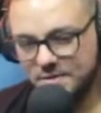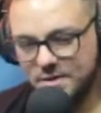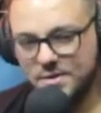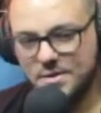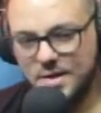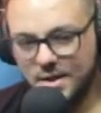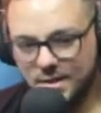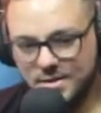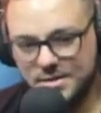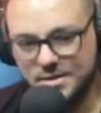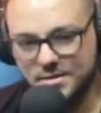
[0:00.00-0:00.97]
correr o
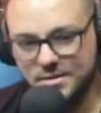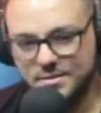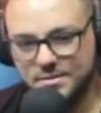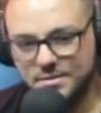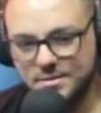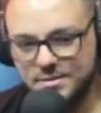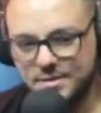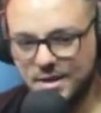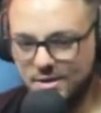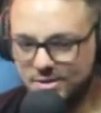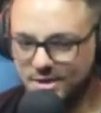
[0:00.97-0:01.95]
arena esse ano". Ah,
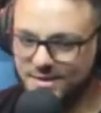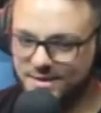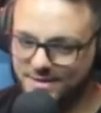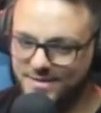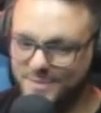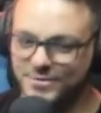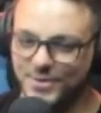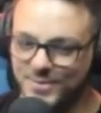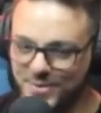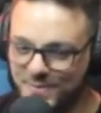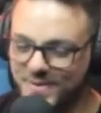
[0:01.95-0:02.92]
e aí eu já foi o Vex? que foi
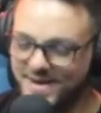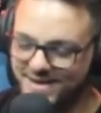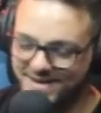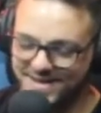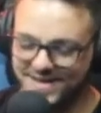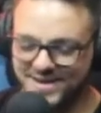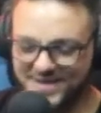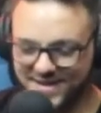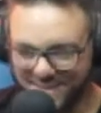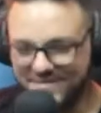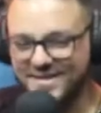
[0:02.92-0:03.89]
meu pai. daí eu
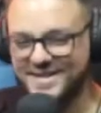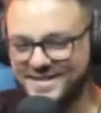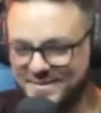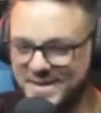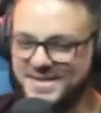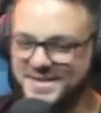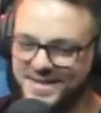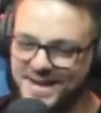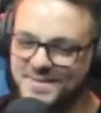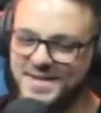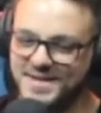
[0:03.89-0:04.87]
já tava com essa sementinha na
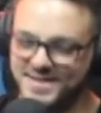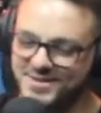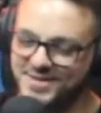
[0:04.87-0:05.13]
cabeça, né? Eu